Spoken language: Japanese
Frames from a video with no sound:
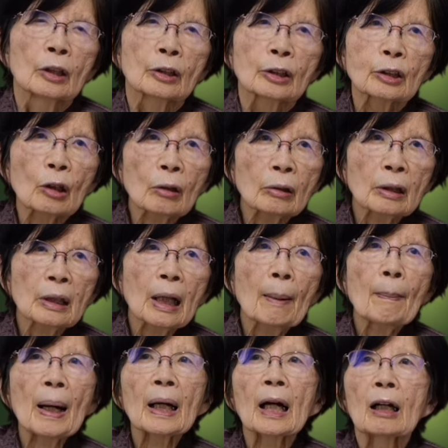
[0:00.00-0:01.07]
そん
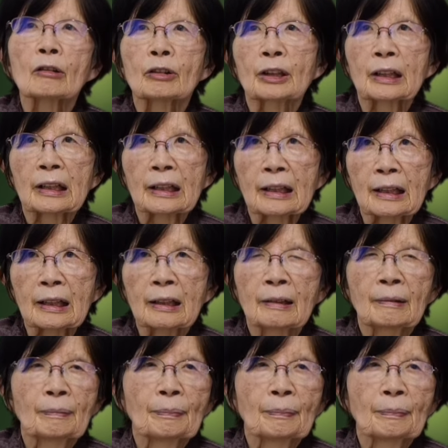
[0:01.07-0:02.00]
な摩訶不思議